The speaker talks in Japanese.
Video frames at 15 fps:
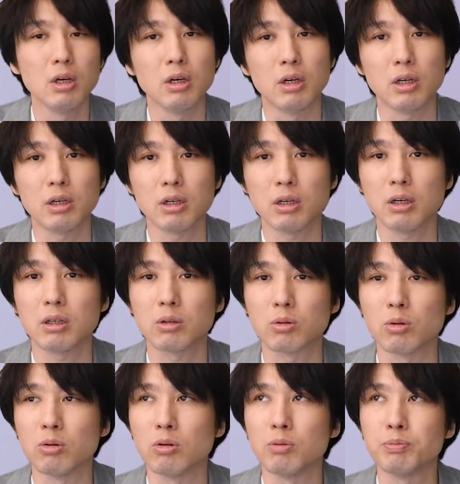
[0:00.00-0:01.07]
えー、っ
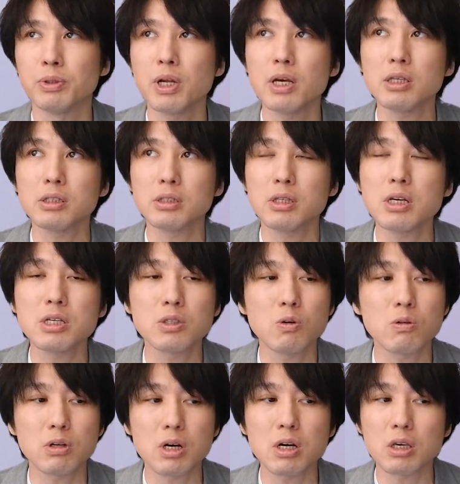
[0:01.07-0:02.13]
と、
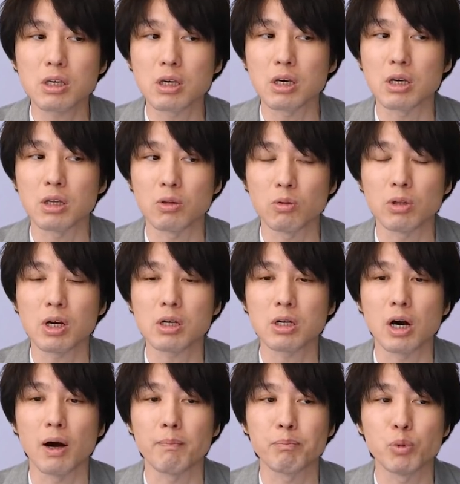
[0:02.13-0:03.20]
プレイステーション関係のなん
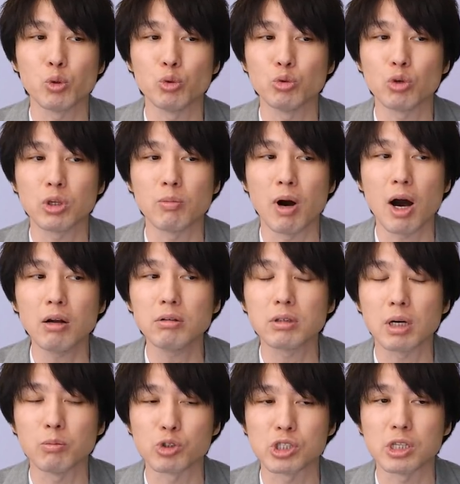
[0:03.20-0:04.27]
か発表の動きもある
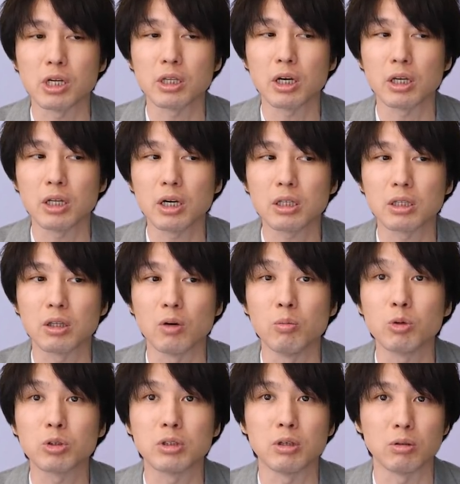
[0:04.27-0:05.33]
かもしれないなって
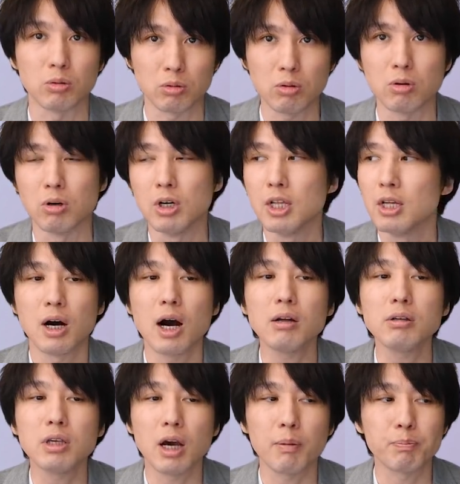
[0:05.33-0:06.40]
思ってるのと、
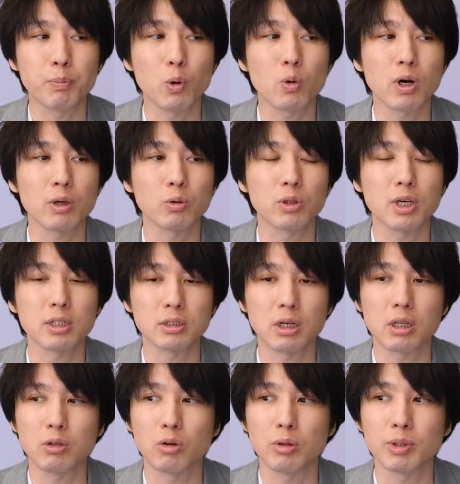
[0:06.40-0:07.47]
春に発表が予定さ
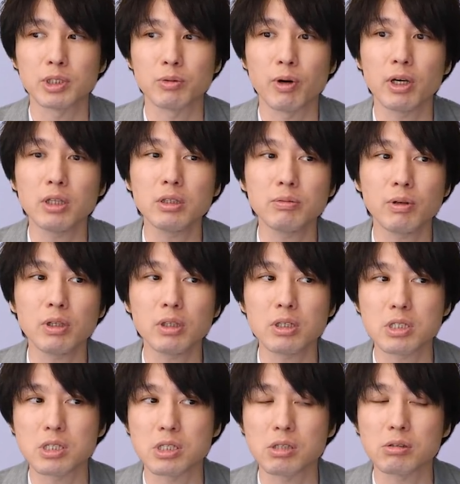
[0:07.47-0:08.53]
れております、
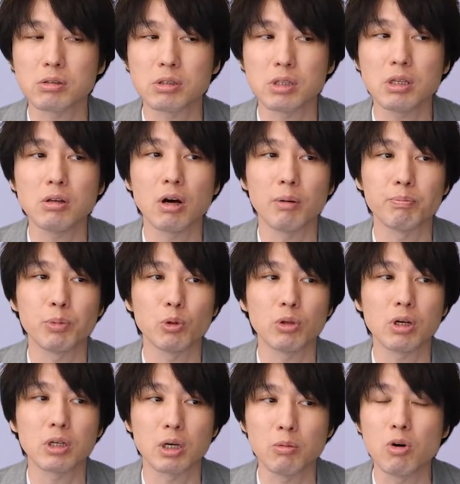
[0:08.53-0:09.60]
ファイナルファンタジー16の発表
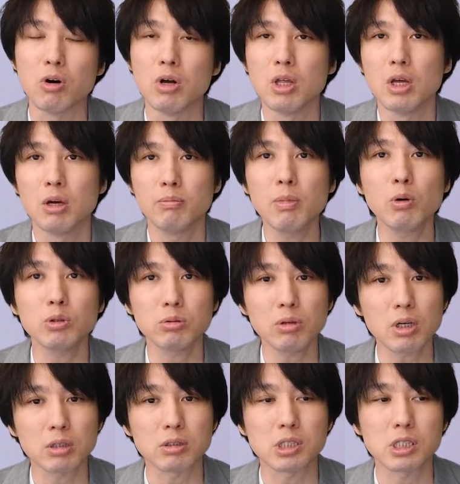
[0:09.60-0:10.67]
なんかも、まあ、おそ
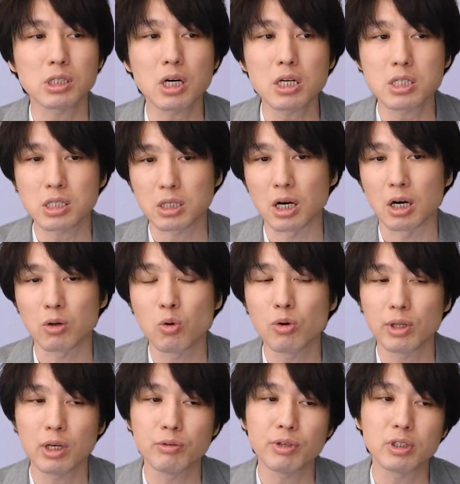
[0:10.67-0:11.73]
らく近々、
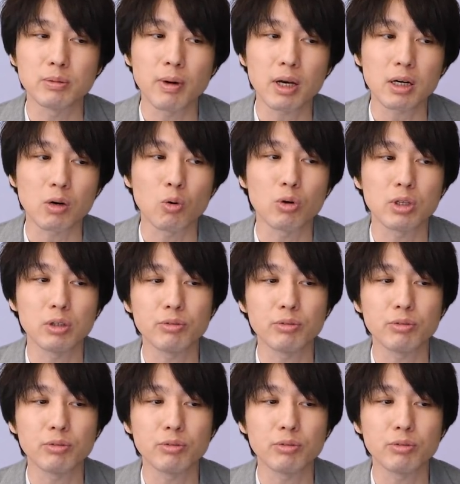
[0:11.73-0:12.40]
ゴールデンウィーク前かゴールデ